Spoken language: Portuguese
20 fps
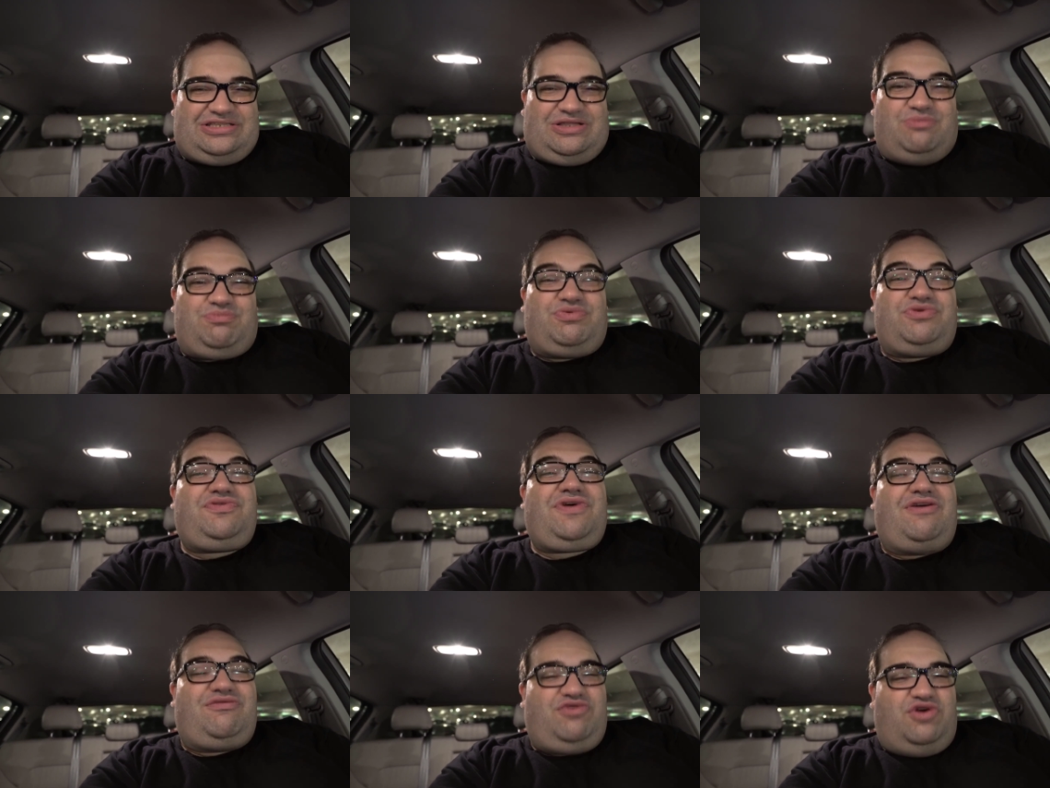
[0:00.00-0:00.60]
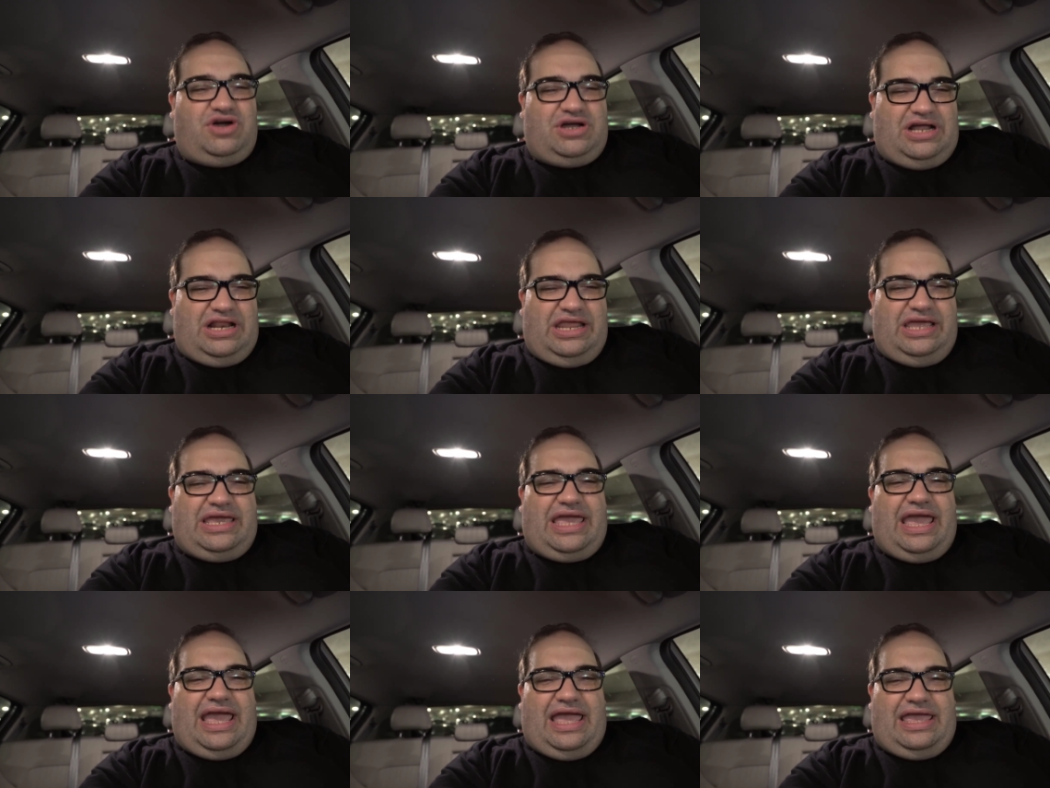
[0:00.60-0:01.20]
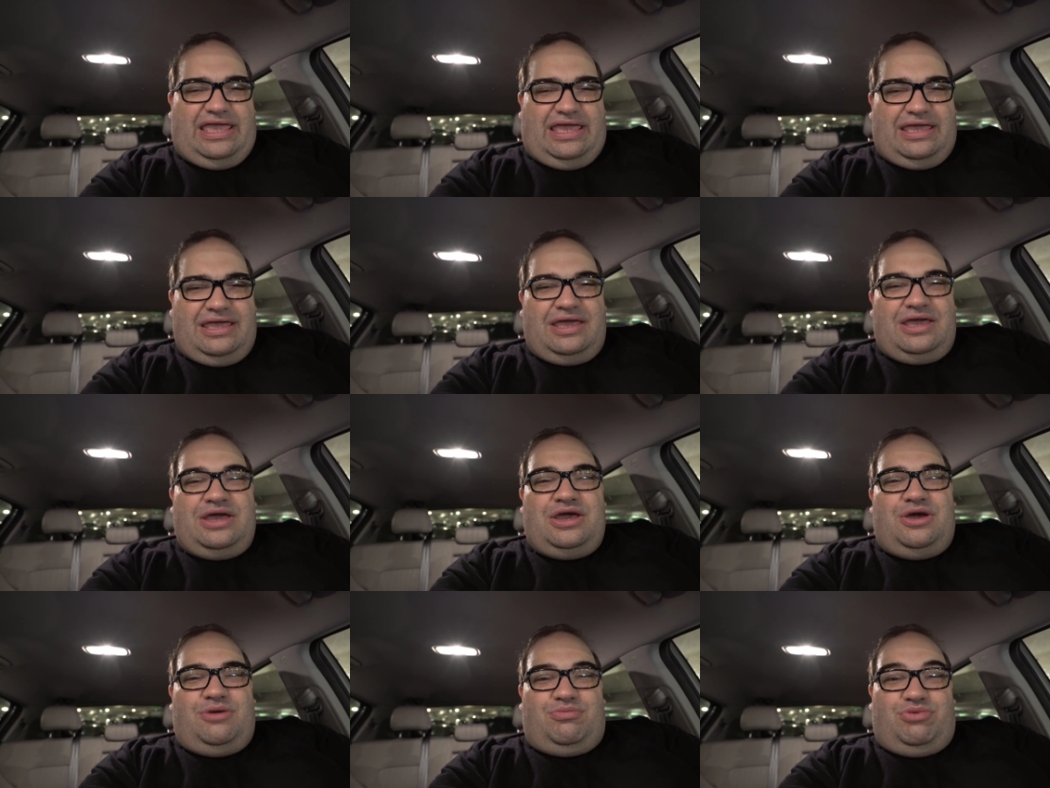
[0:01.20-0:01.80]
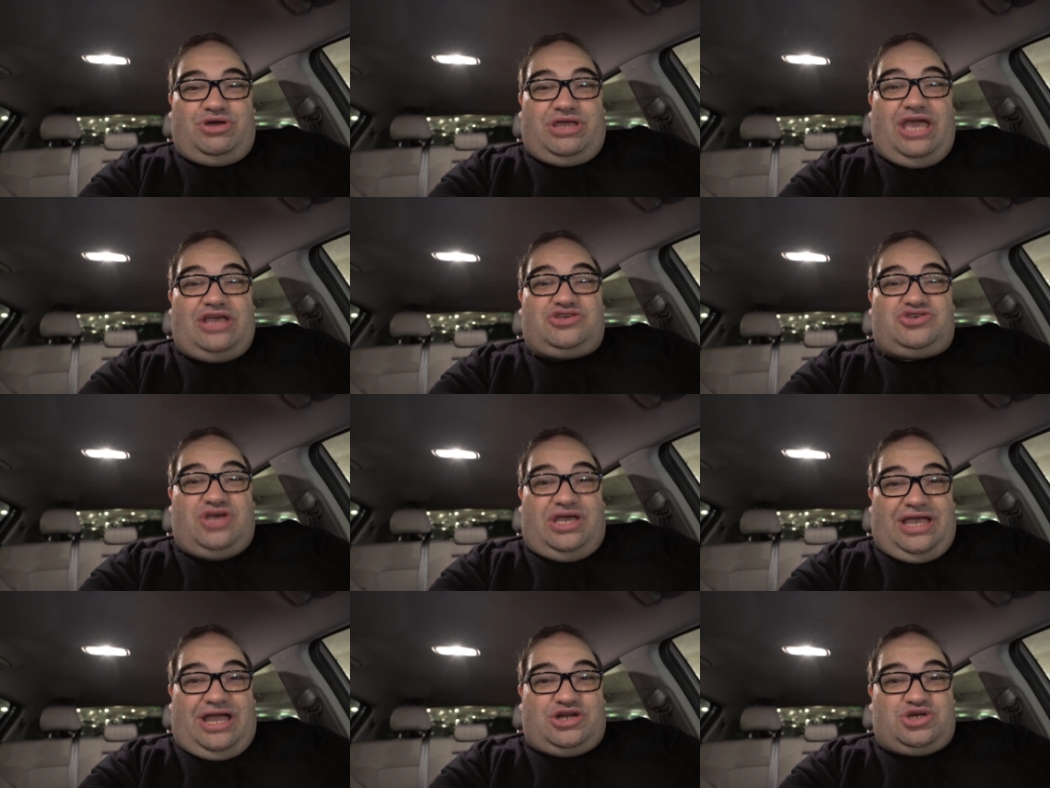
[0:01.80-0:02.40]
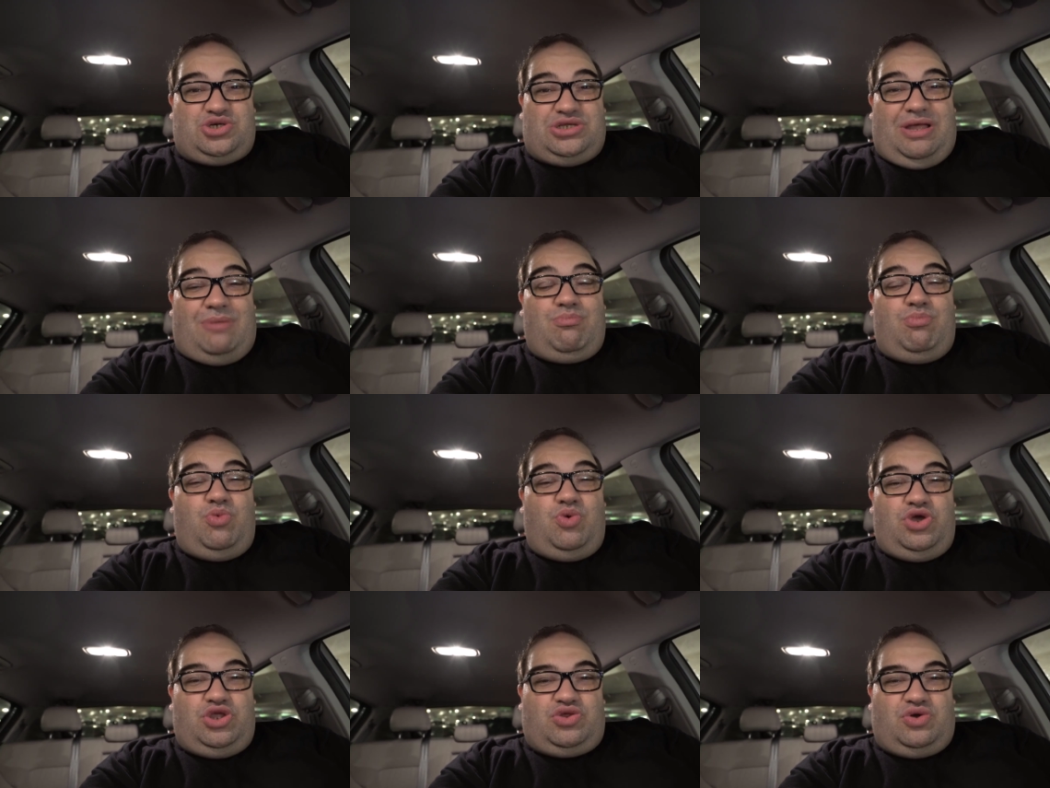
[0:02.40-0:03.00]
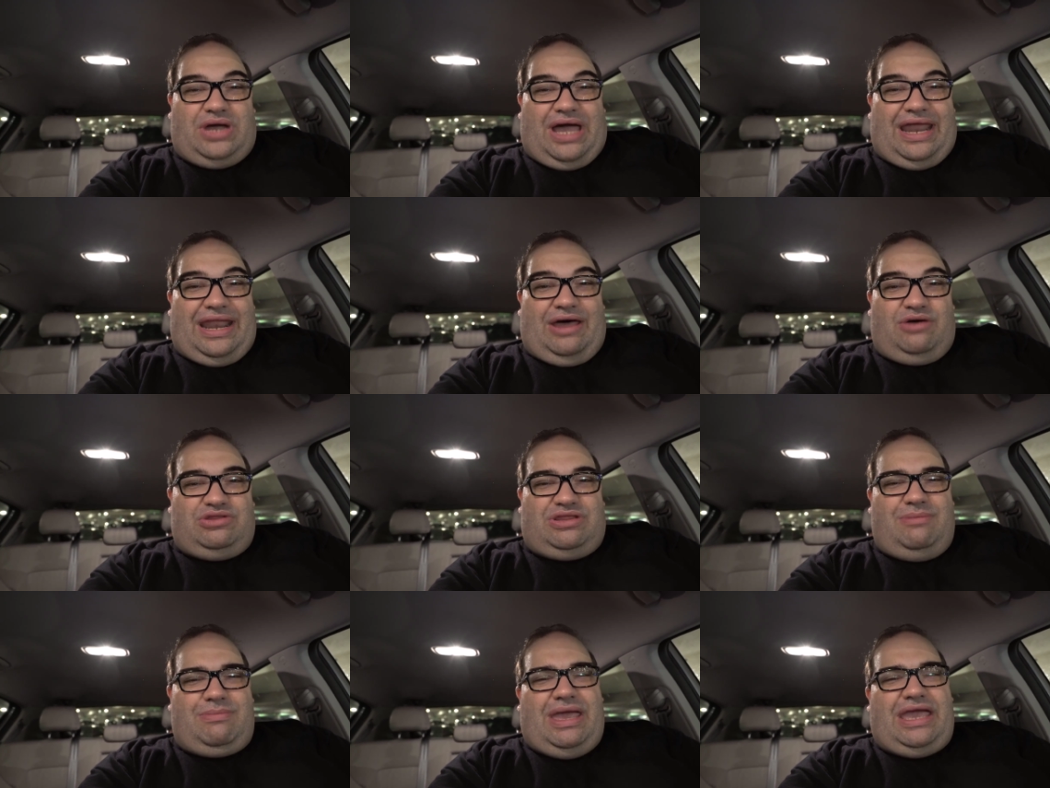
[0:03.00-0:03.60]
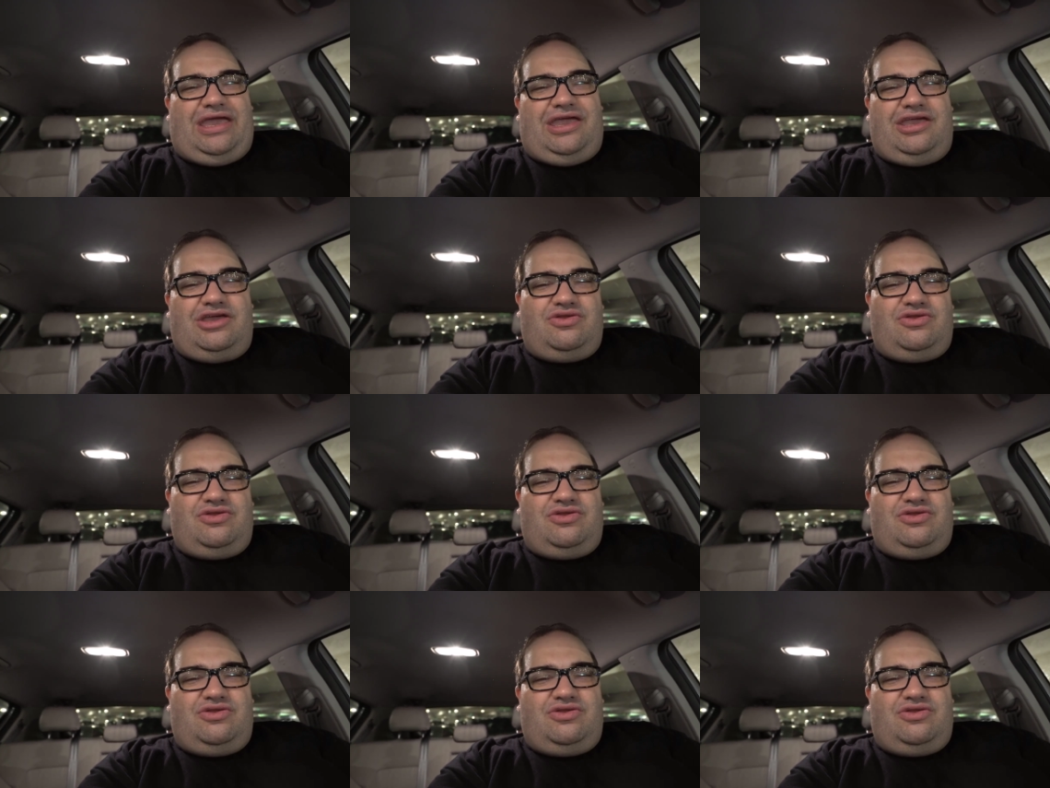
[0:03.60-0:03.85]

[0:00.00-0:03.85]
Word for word: Então, por favor, cliquem aí, porque isso aí ajuda muito o canal também.